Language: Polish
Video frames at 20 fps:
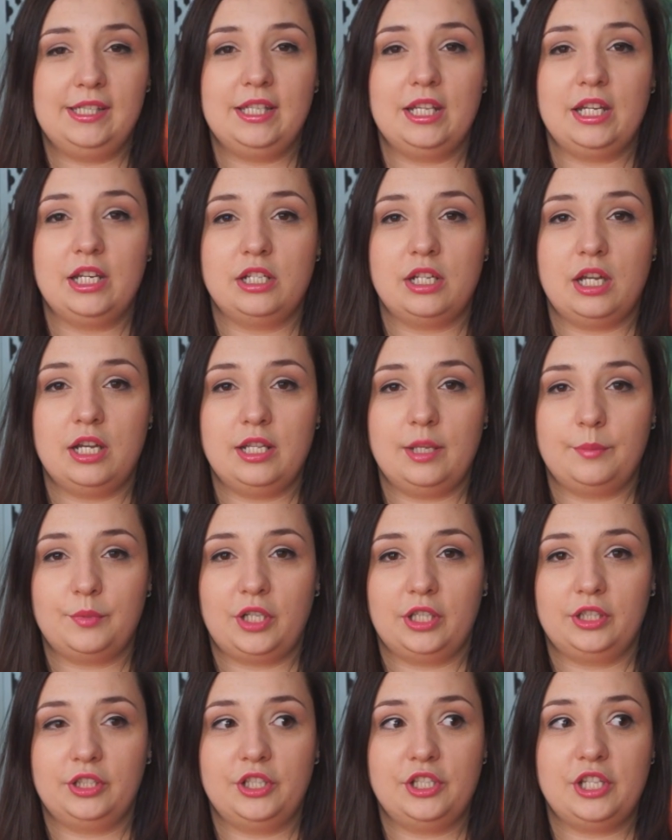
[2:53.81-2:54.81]
magister, jeżeli na
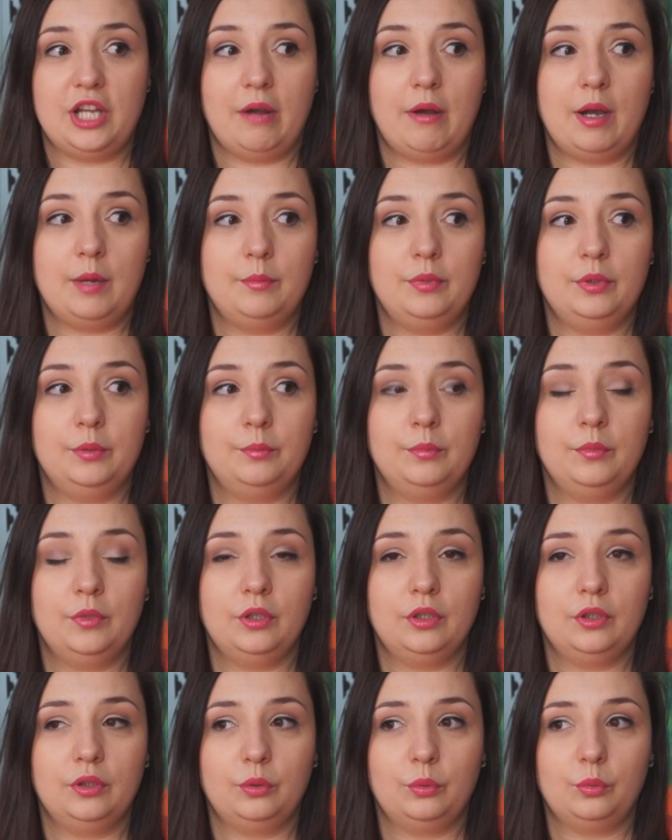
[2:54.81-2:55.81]
przykład
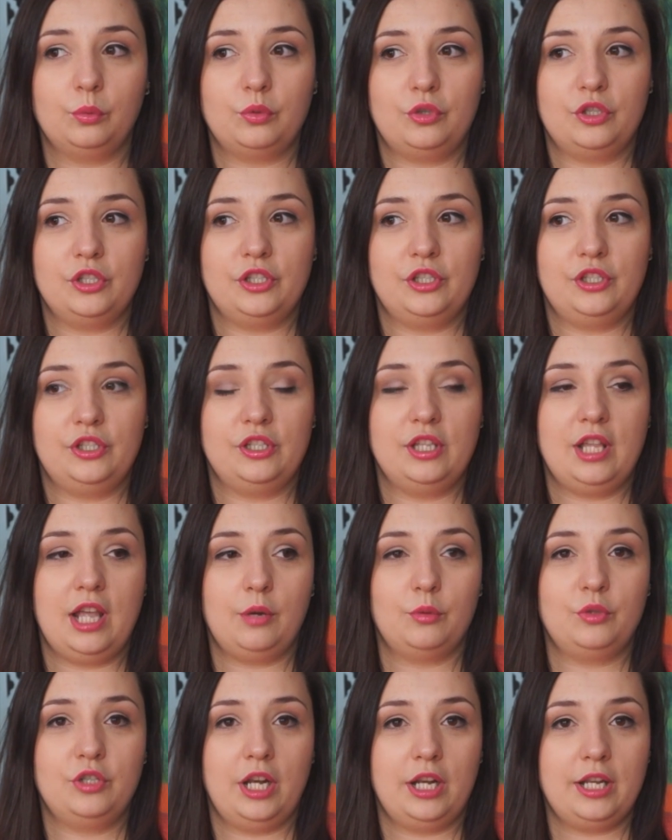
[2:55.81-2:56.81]
chciałabym uczyć
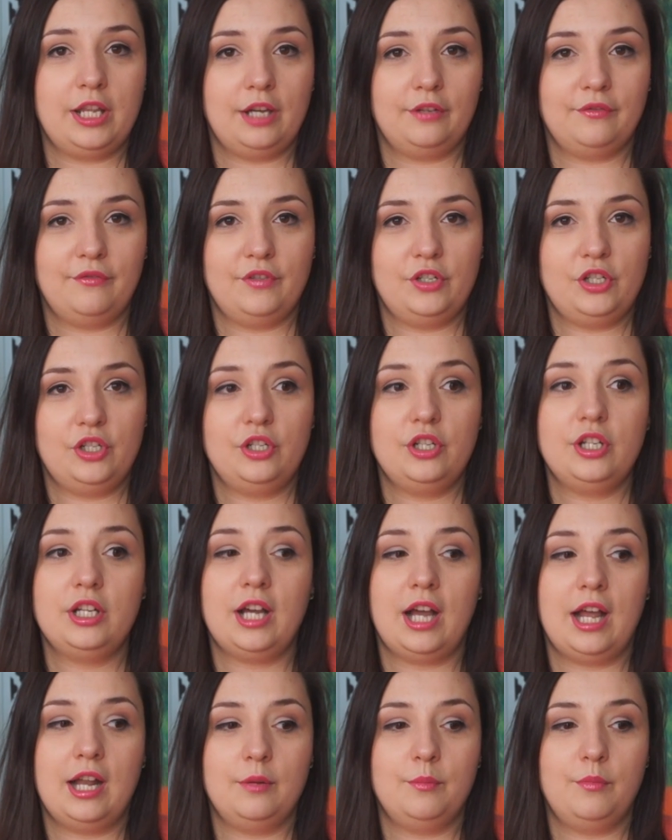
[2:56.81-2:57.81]
na uczelniach wyższych
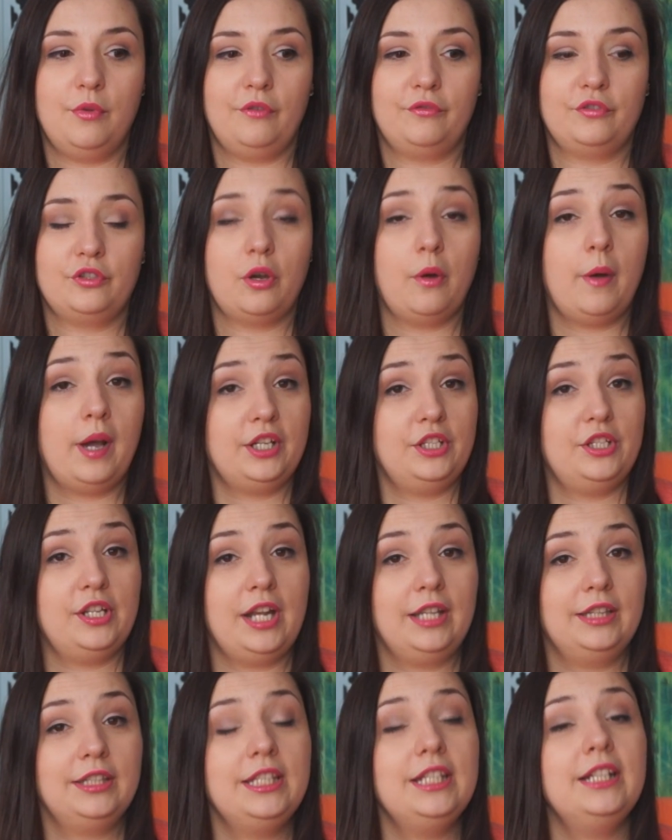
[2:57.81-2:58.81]
albo w szkołach
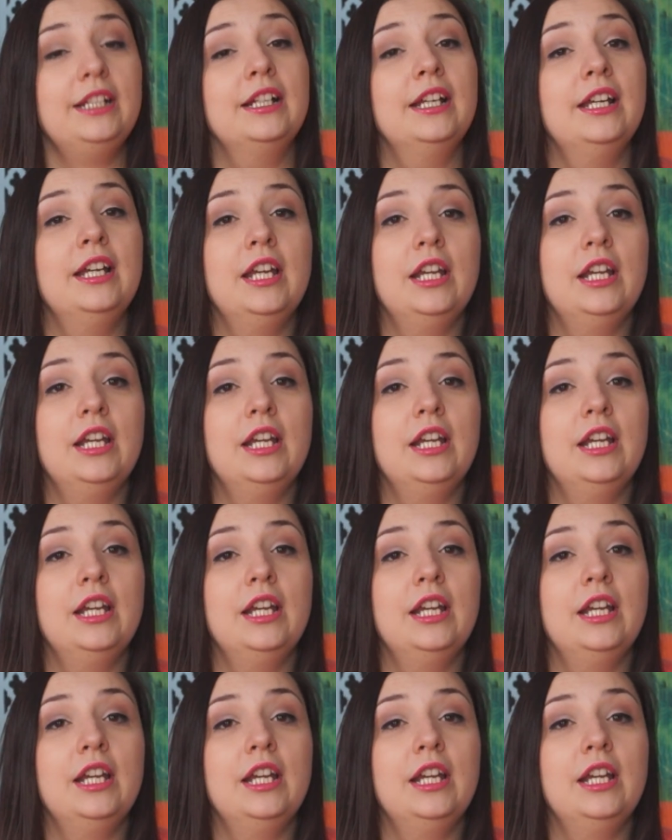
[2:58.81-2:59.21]
średnich,